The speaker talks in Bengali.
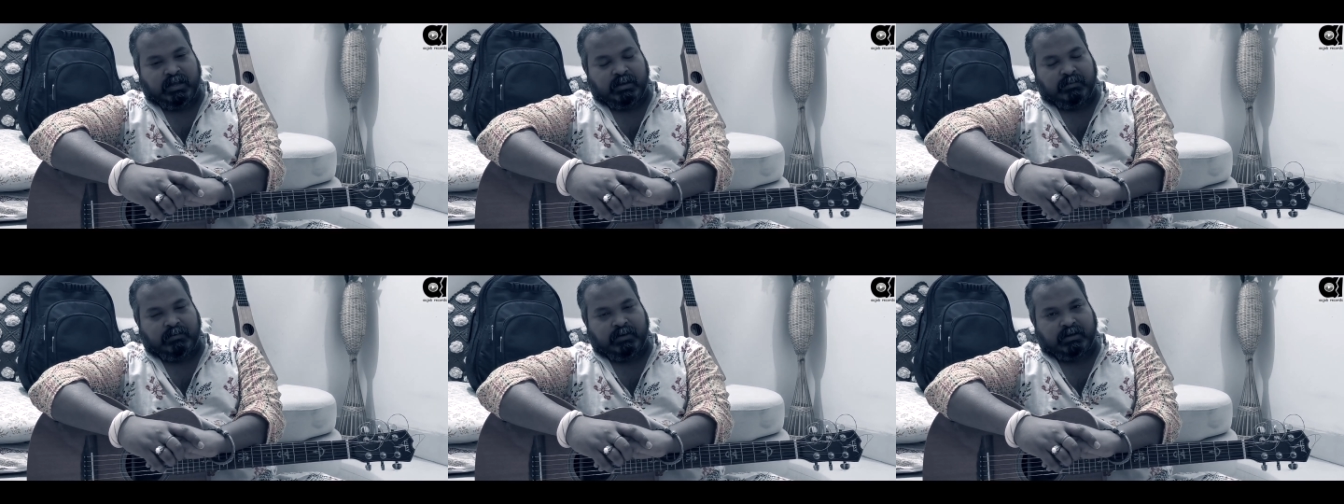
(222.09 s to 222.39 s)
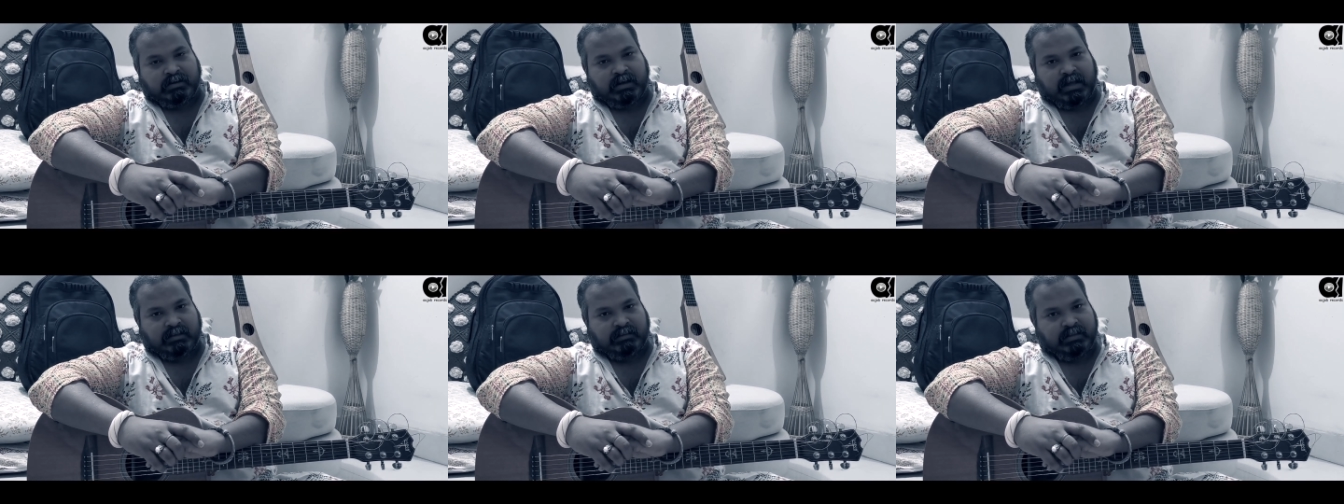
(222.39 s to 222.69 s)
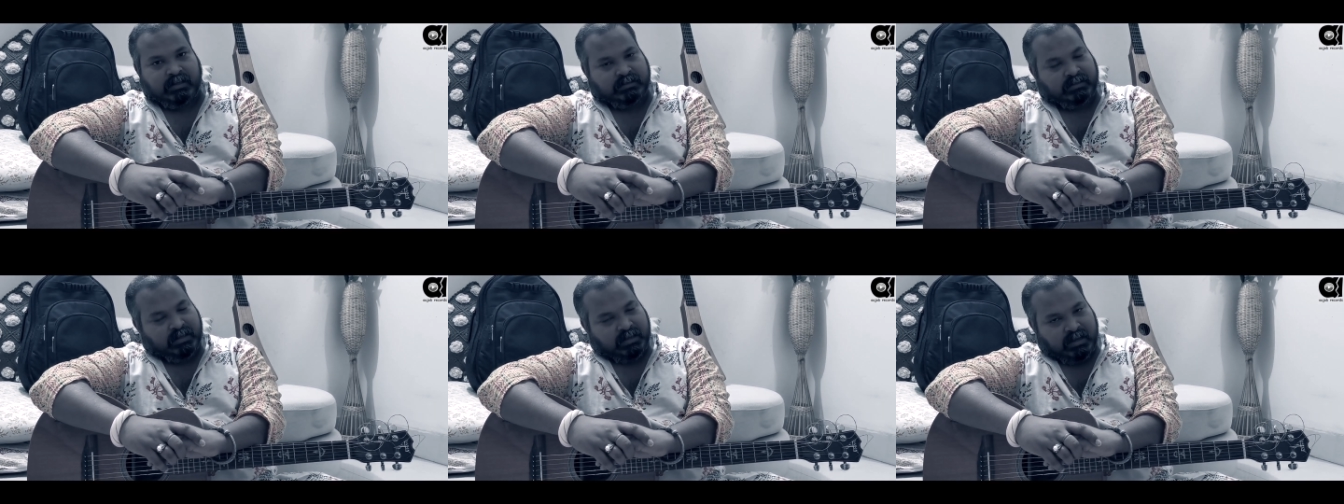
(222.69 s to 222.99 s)
এবং একটা
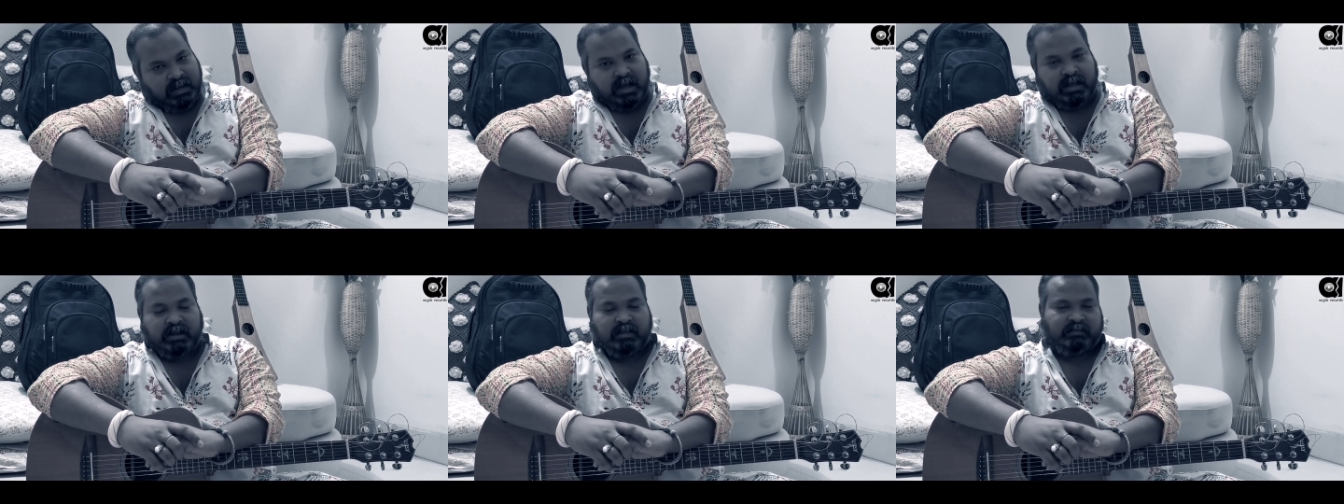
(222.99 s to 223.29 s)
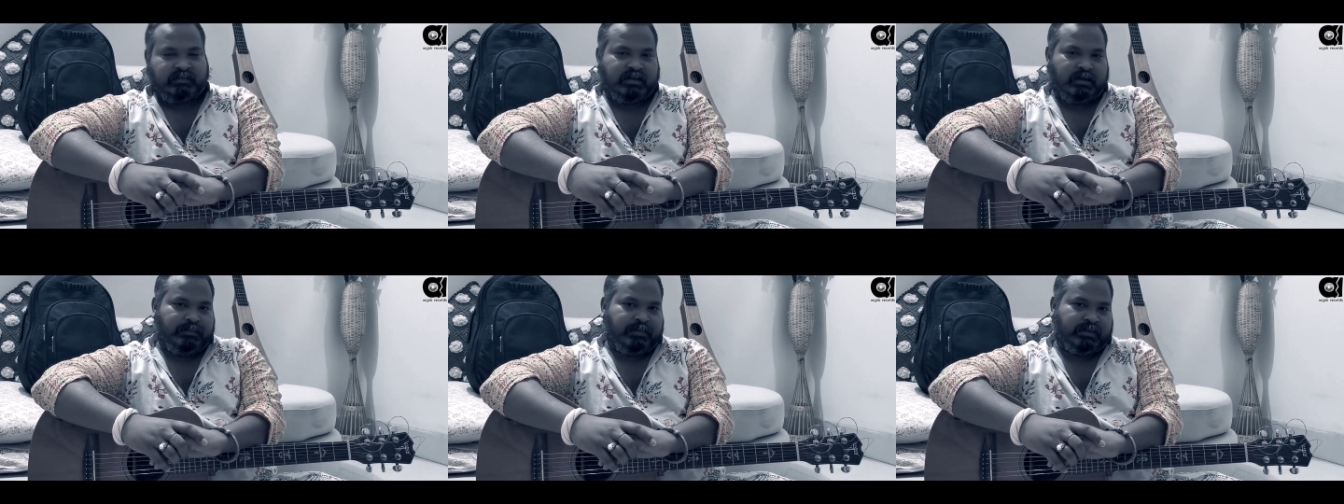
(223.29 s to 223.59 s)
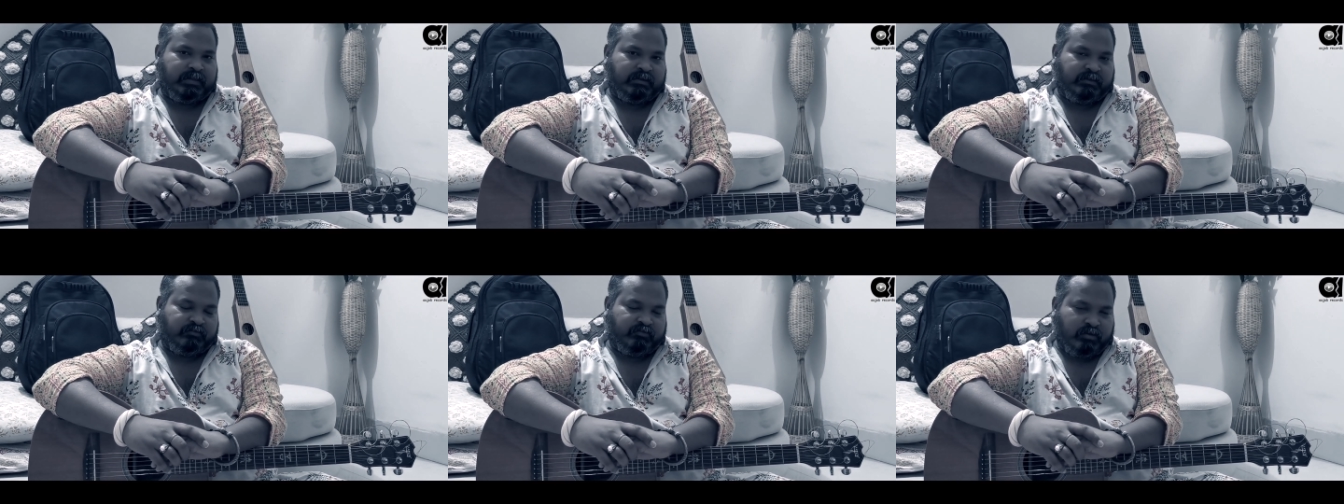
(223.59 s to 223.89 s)
আধ্যাত্মিক গান আজকে
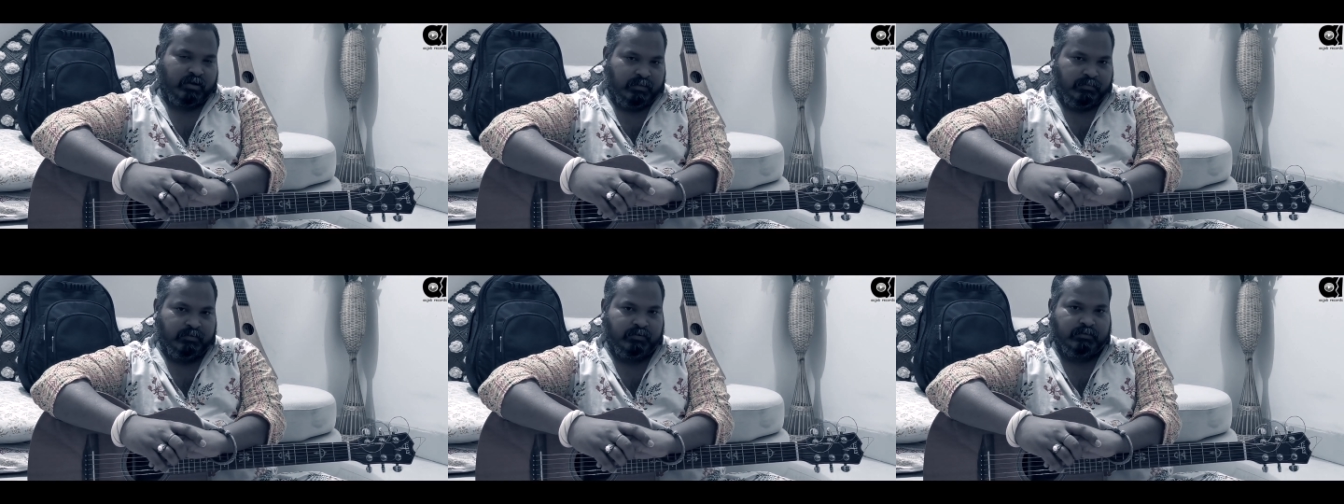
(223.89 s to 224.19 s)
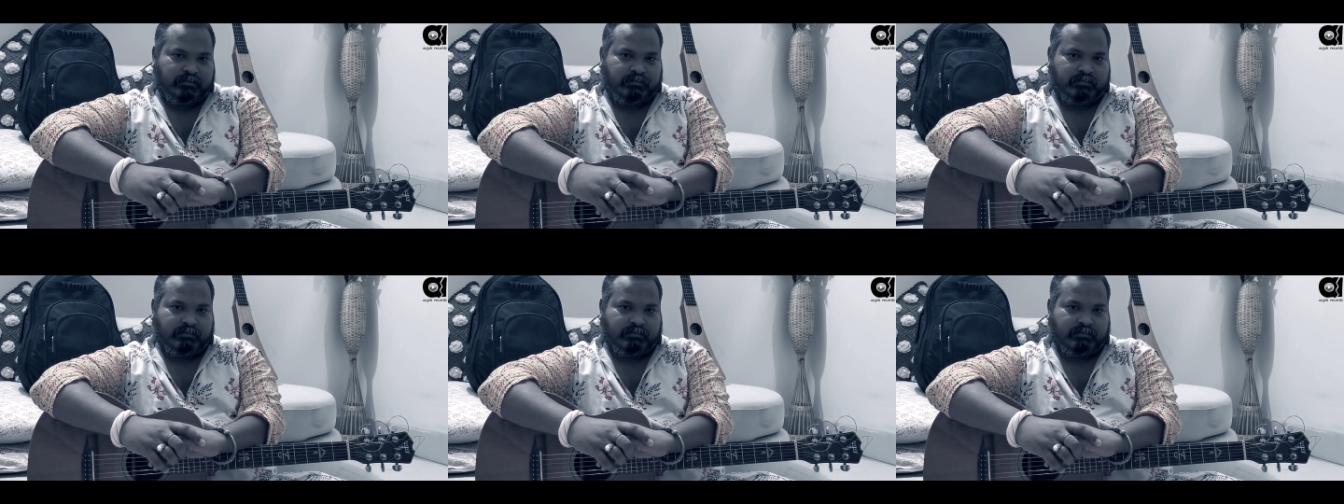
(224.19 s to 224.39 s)
আপনাদের শোনাবো